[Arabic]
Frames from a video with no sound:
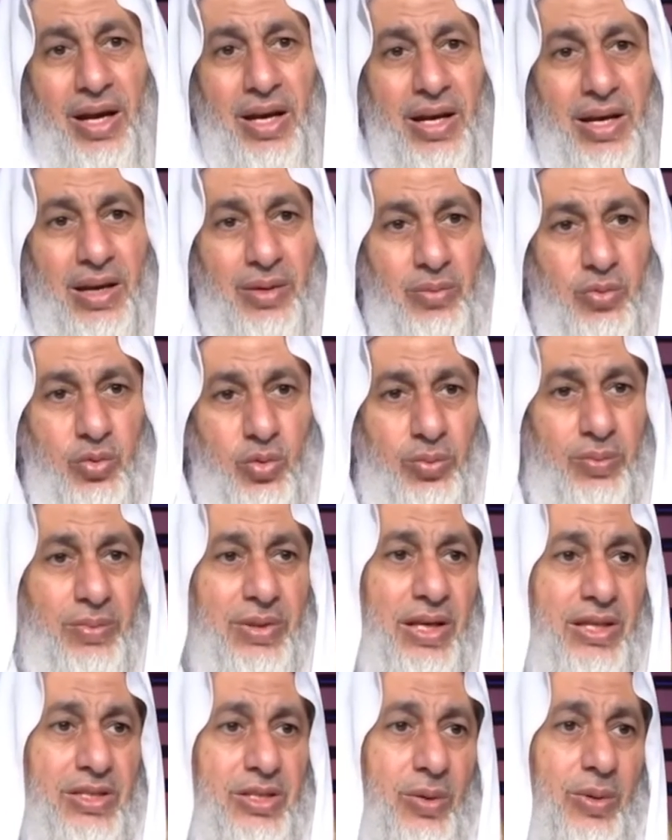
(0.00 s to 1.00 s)
علمتم
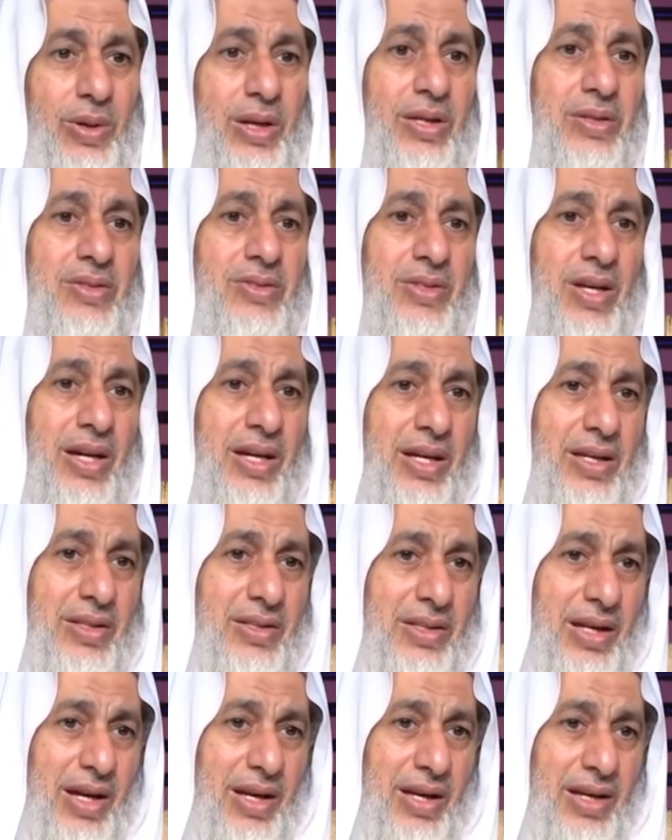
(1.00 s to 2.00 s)
من الجوارح
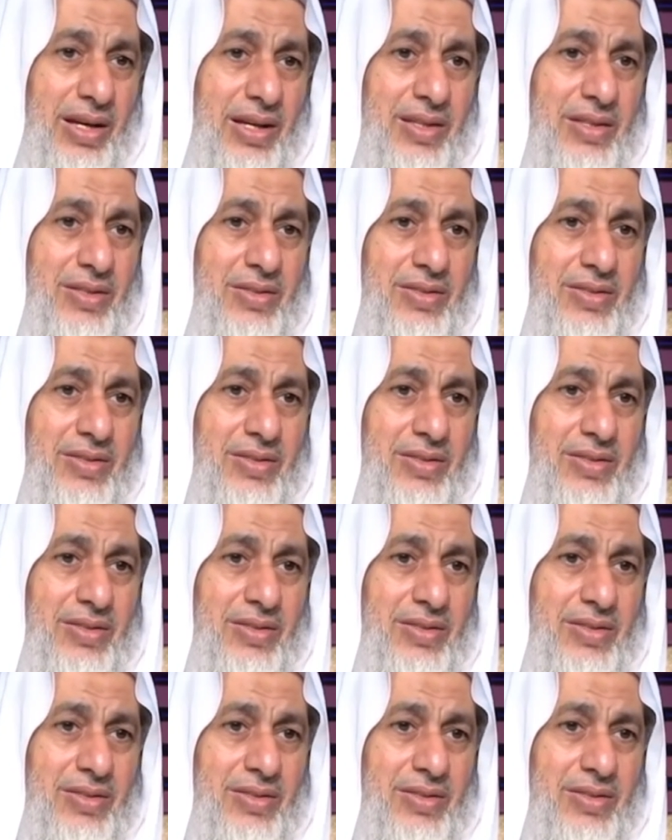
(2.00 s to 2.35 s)
الصيد الذي